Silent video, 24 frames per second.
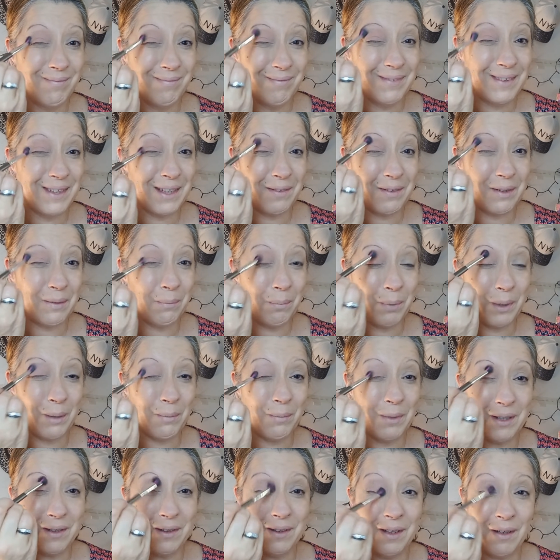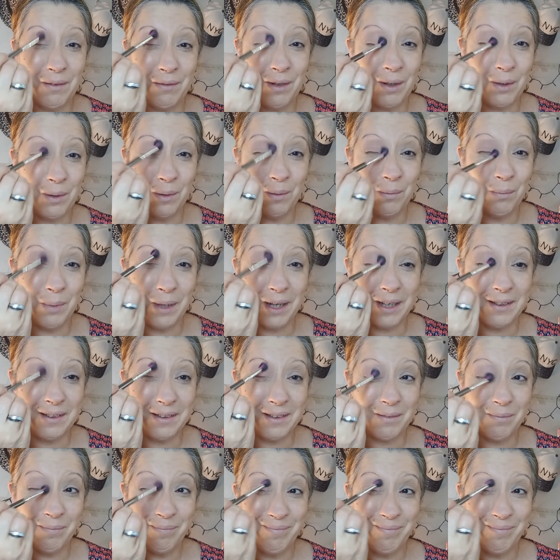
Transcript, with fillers: Ça va me permettre d'avoir une base.